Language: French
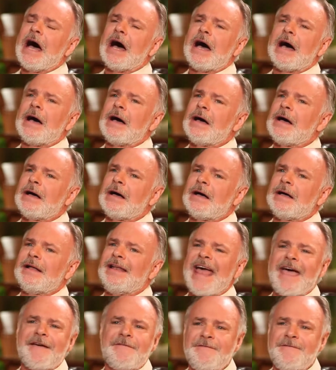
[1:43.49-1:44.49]
Euh,
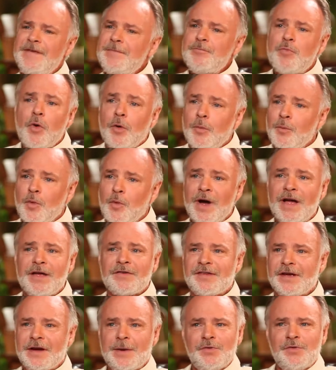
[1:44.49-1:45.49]
la vie pour
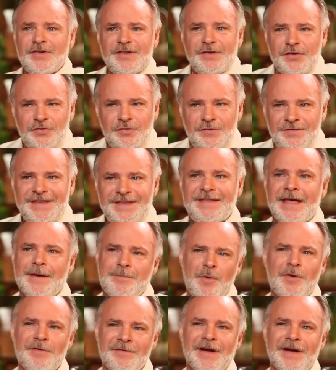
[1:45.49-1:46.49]
moi, c'est comme si je
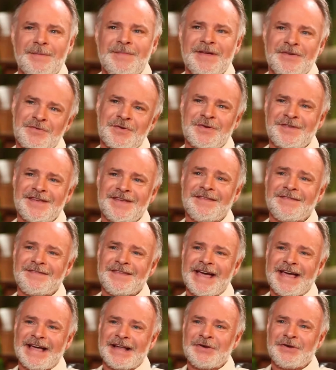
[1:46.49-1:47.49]
fitais pas vraiment sur
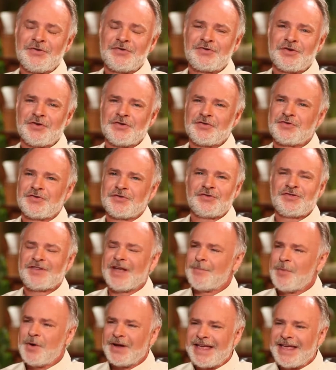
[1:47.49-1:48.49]
cette terre-là. Je
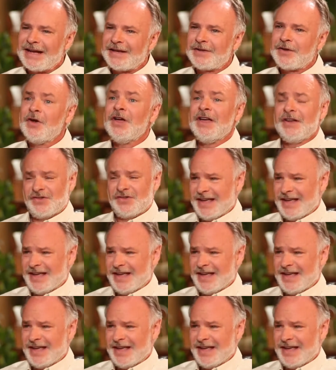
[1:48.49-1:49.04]
n'étais pas quelqu'un.